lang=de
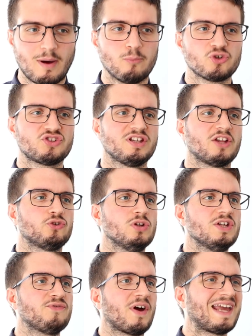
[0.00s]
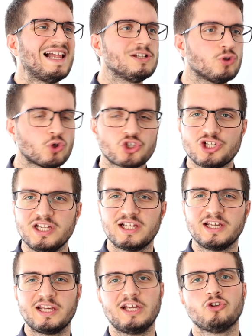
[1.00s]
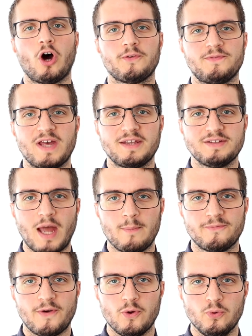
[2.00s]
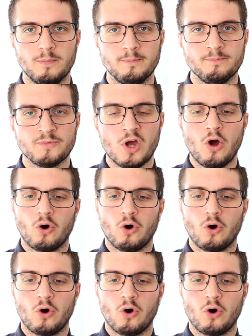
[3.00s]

Man musste natürlich Vergeltungsschläge gegen Nordvietnam verüben